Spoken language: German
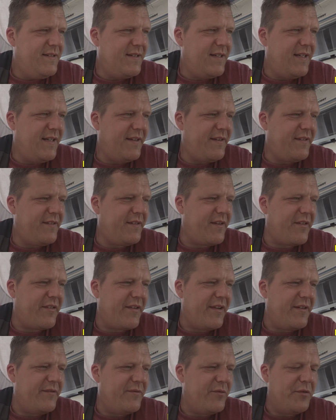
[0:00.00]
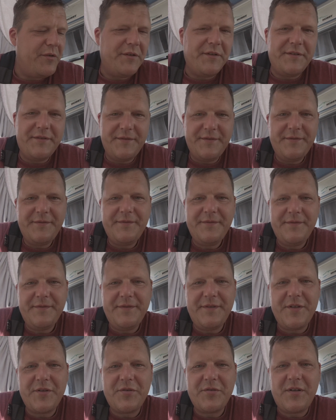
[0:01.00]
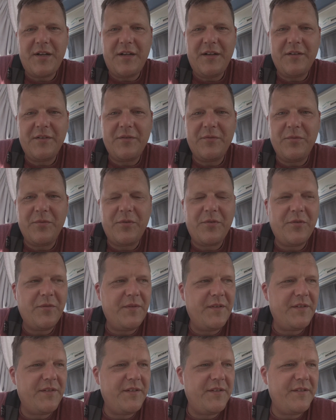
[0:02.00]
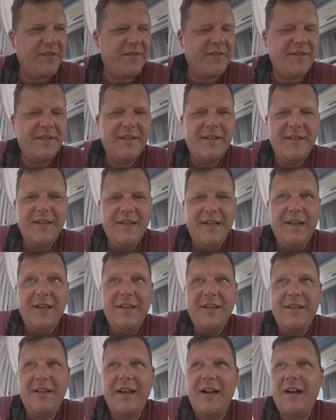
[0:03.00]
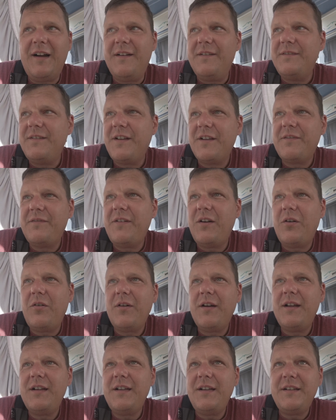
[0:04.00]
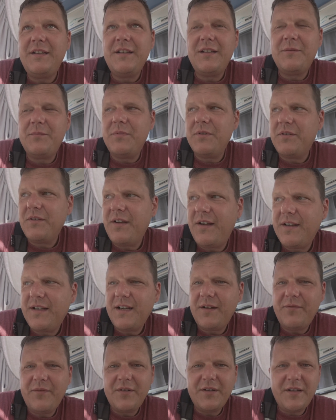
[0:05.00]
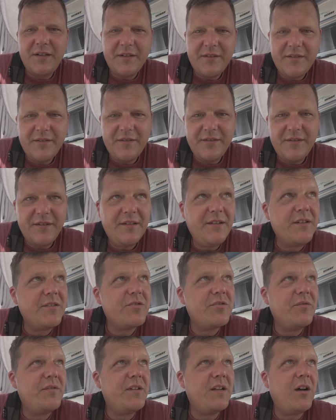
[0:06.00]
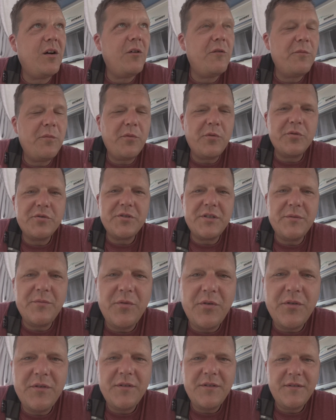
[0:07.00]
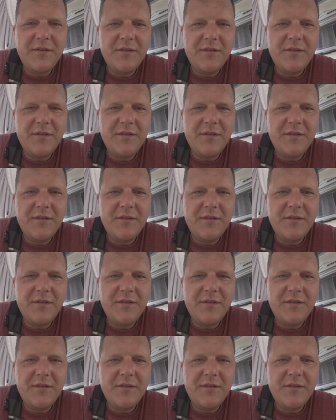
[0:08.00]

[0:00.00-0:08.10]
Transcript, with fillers: Dann hätten sie sehen wollen. Ist schon alles gut, so wie es ist. Ja, das wäre auch erledigt. Bezahlt haben wir das. Hier ist schon wieder Aufbruchstimmung.